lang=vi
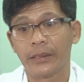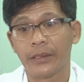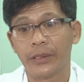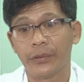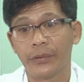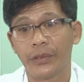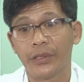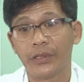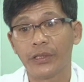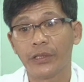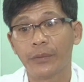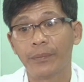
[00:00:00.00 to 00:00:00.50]
Triệu
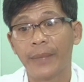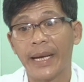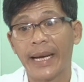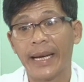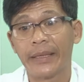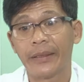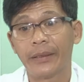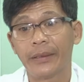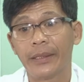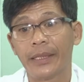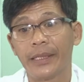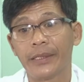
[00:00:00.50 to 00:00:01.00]
chứng thứ
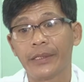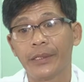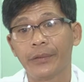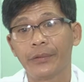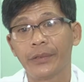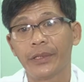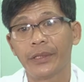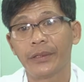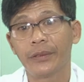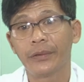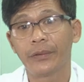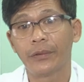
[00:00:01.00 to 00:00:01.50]
ba đó là triệu
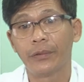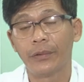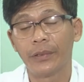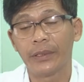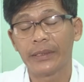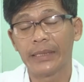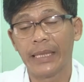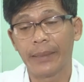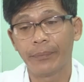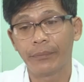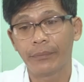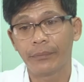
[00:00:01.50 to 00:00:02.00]
chứng của
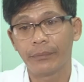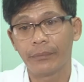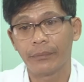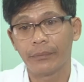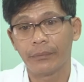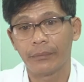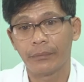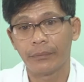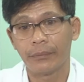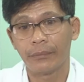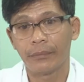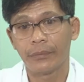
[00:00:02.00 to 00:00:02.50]
giảm
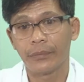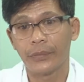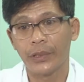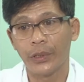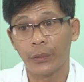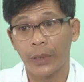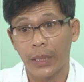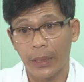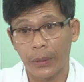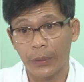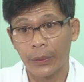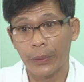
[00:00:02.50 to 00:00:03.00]

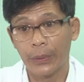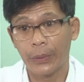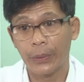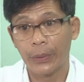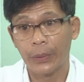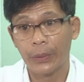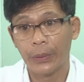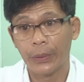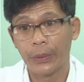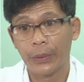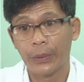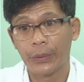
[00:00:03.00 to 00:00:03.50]
tiểu cầu
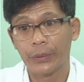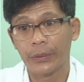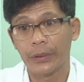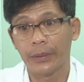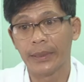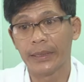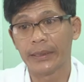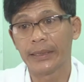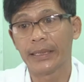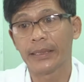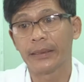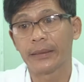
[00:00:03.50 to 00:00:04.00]
thì
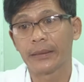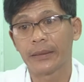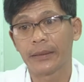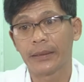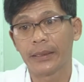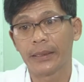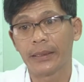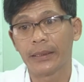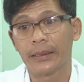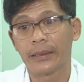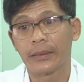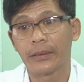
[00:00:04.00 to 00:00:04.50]
bệnh nhân có
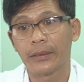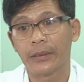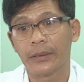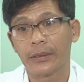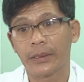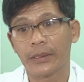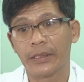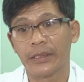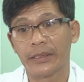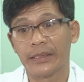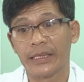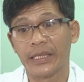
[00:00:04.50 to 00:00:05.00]
thể là có
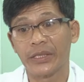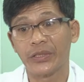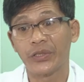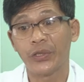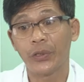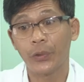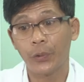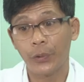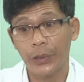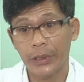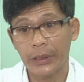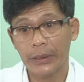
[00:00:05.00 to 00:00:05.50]
cái tình trạng
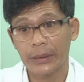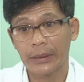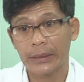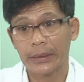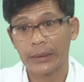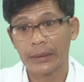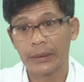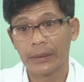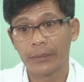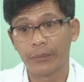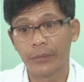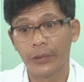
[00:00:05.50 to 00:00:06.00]
xuất huyết
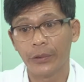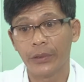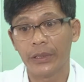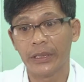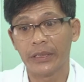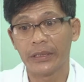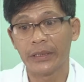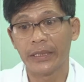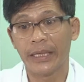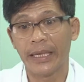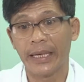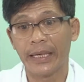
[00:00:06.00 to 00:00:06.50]
biểu
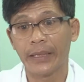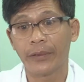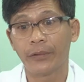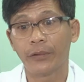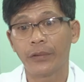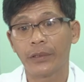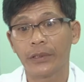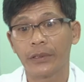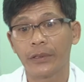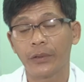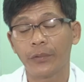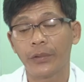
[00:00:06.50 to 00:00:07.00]
hiện nhẹ
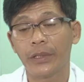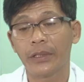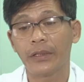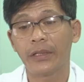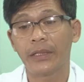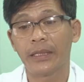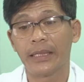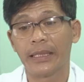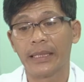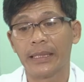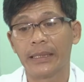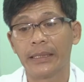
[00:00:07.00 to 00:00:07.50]
của xuất huyết đó
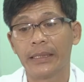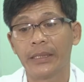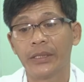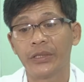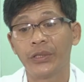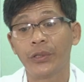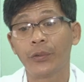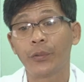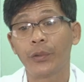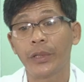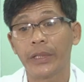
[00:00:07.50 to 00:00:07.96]
là xuất